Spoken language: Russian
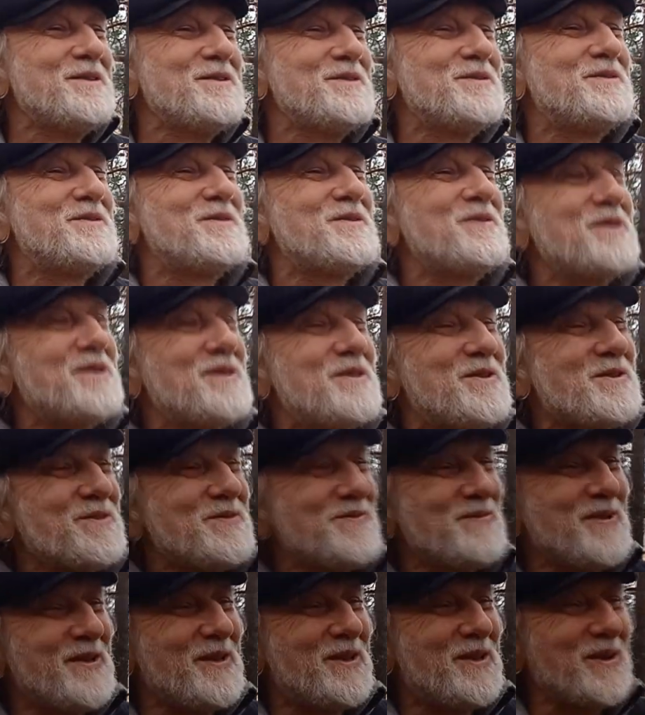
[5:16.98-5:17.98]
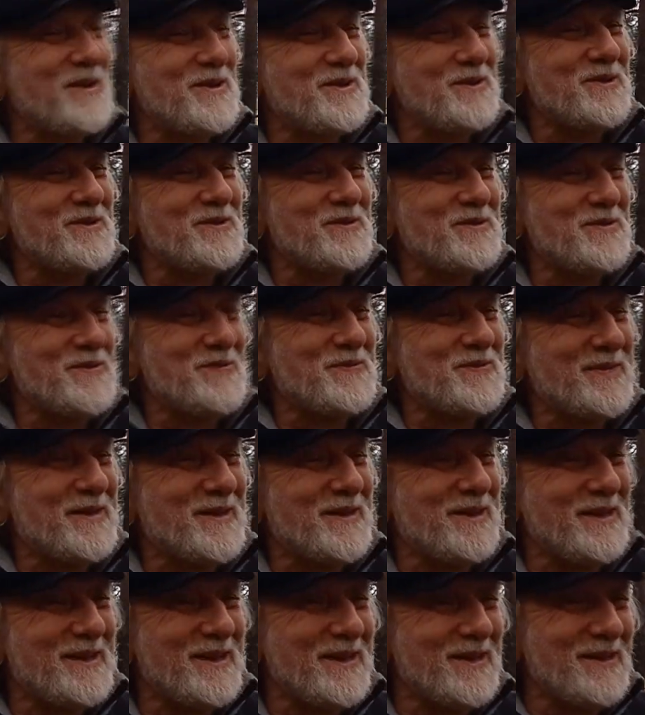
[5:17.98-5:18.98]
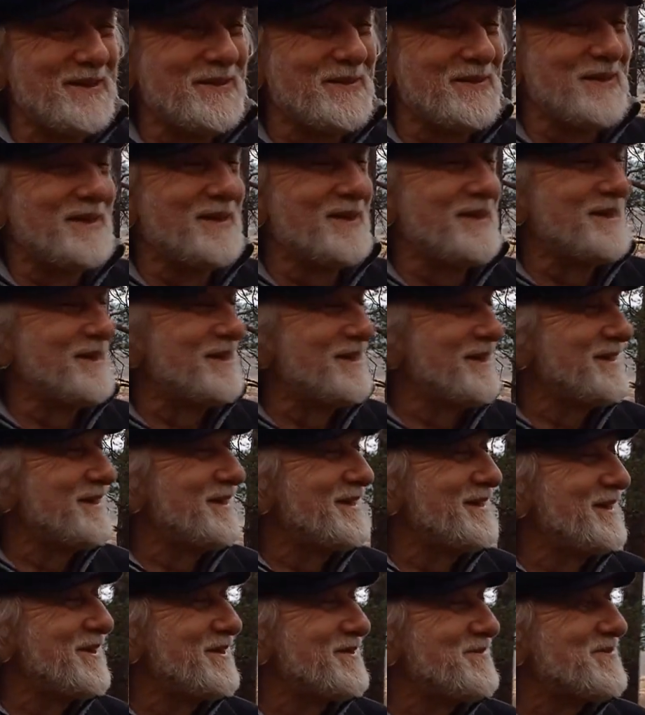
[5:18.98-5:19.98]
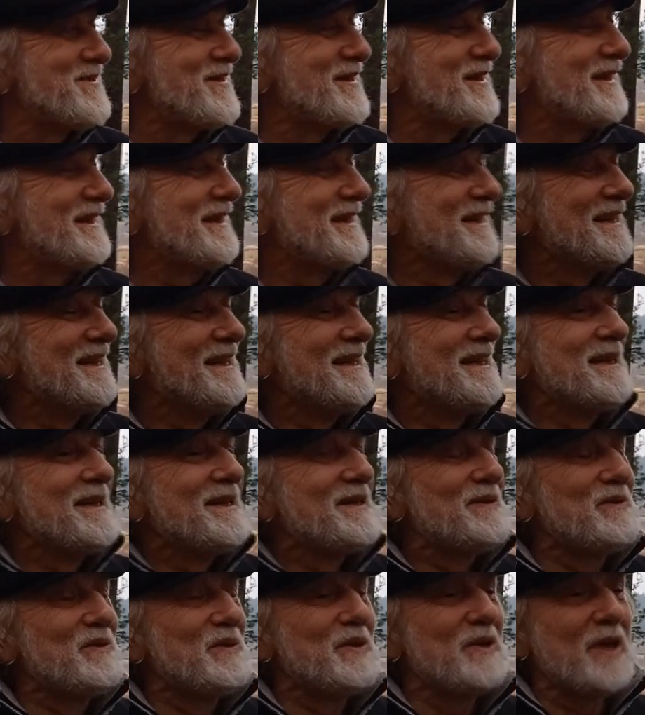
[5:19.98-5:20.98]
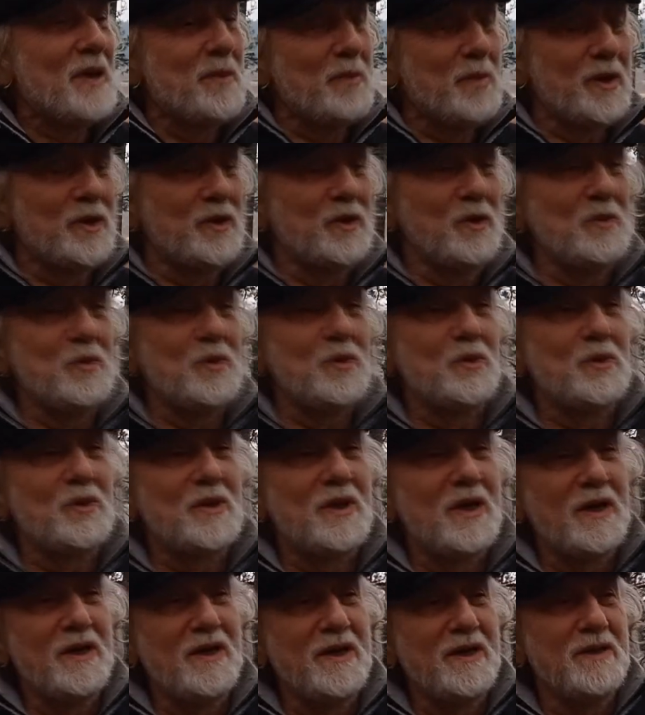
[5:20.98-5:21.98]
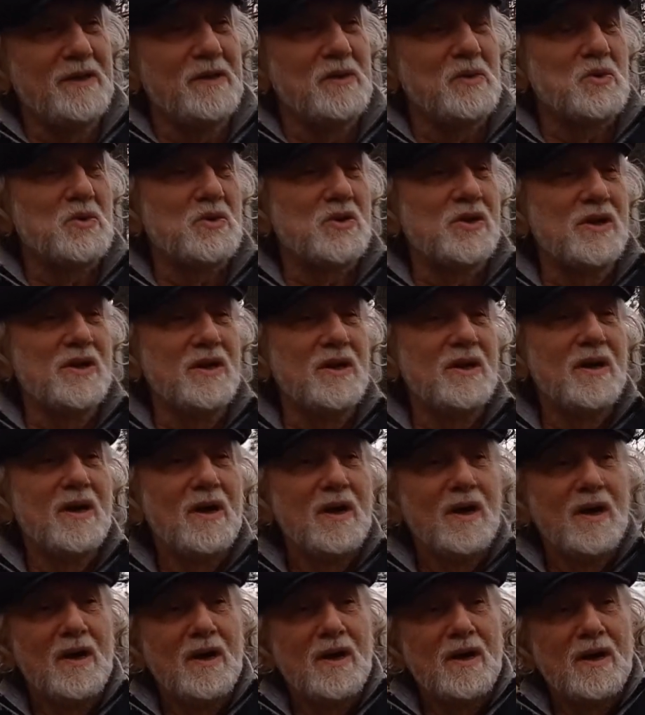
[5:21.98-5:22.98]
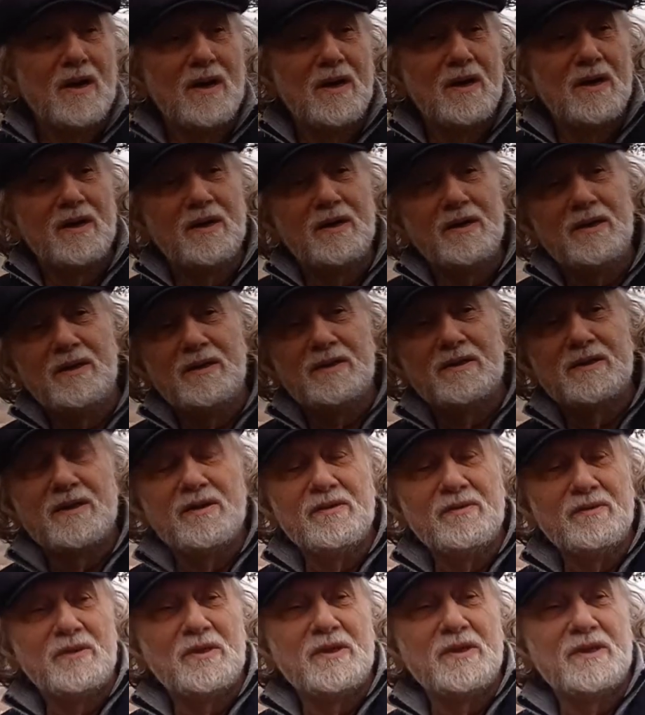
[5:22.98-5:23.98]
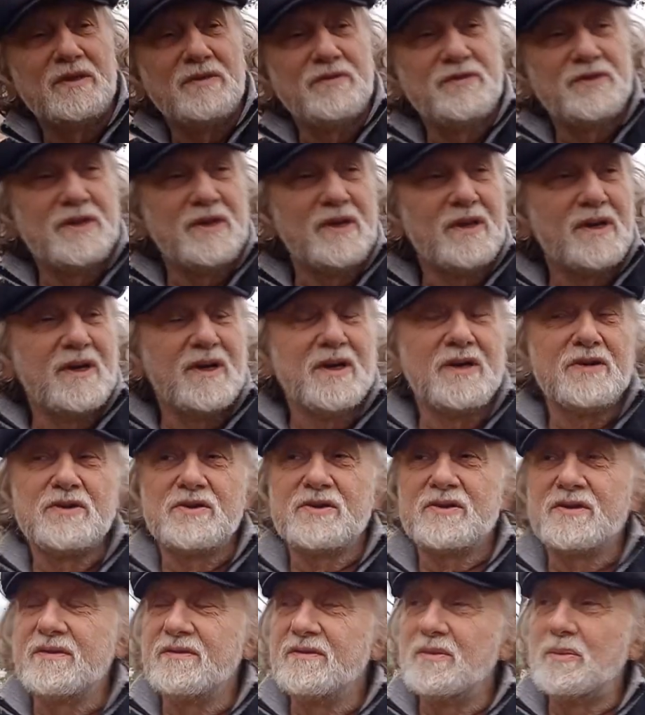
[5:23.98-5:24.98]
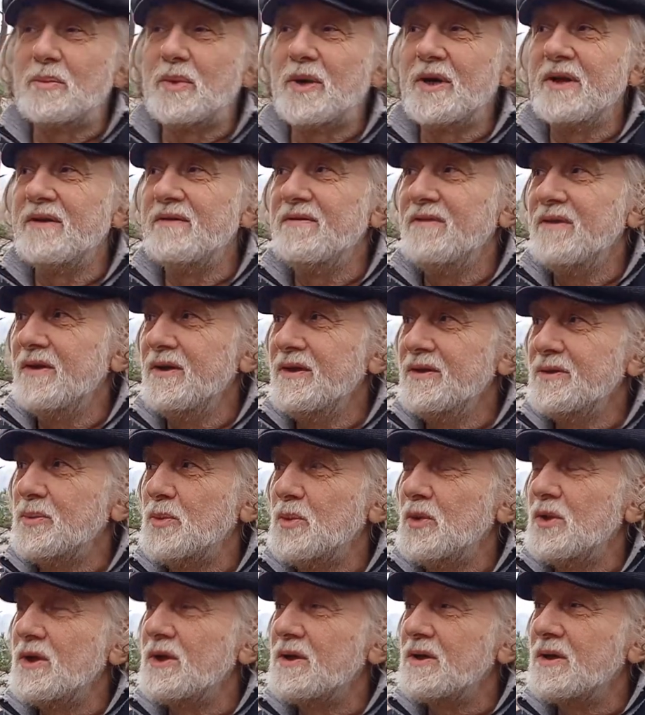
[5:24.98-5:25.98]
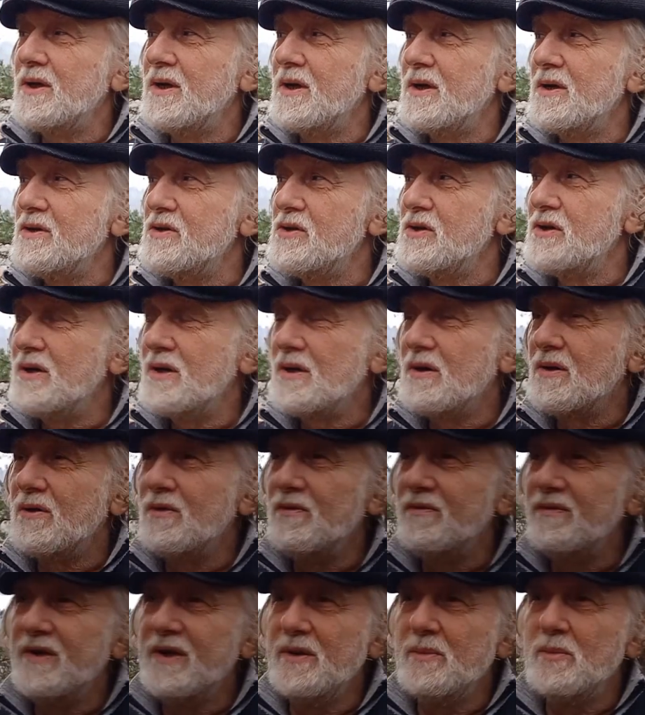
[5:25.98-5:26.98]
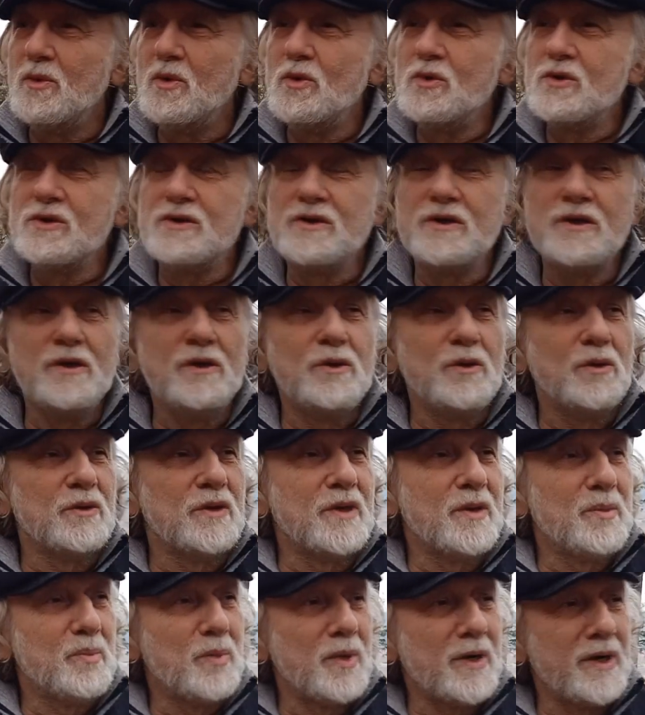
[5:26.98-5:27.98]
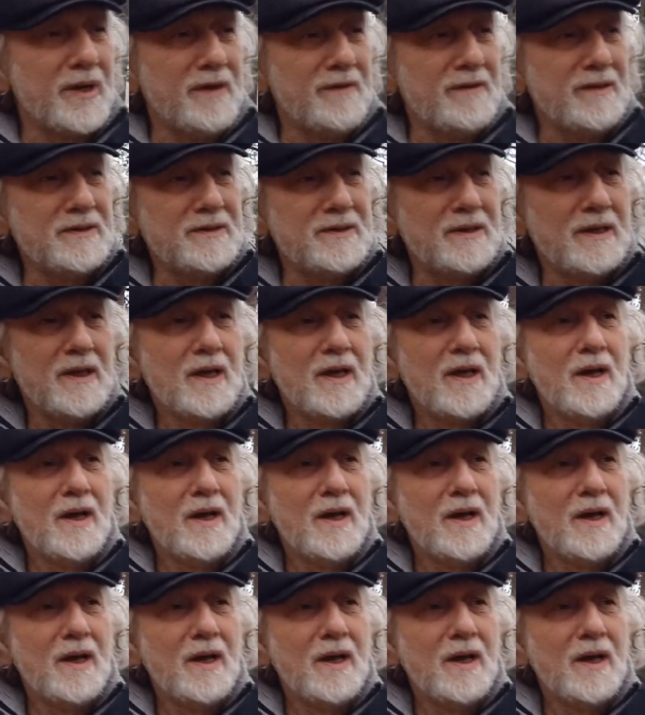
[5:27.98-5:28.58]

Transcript: Вот, у меня такого то нет в этой жизни не было. Вот, а потом кундалини уже, а, если вот эти все качества проявились, муладхара чакру, вы можете ее направить